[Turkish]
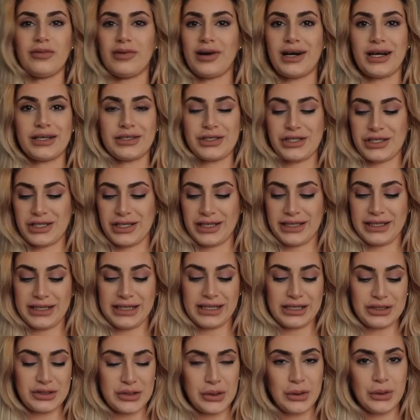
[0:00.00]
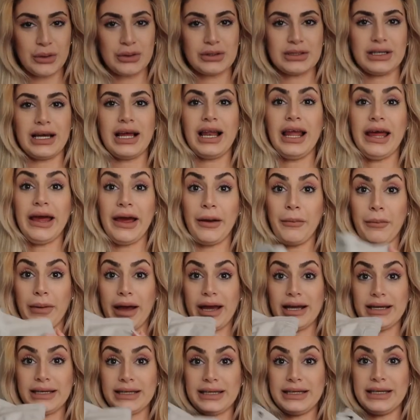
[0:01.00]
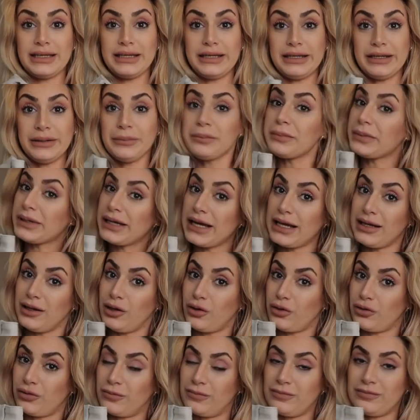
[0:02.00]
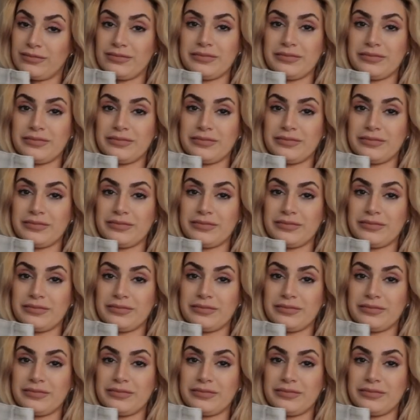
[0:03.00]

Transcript: aynı şekilde çok güzel. Hemen giyip geliyorum.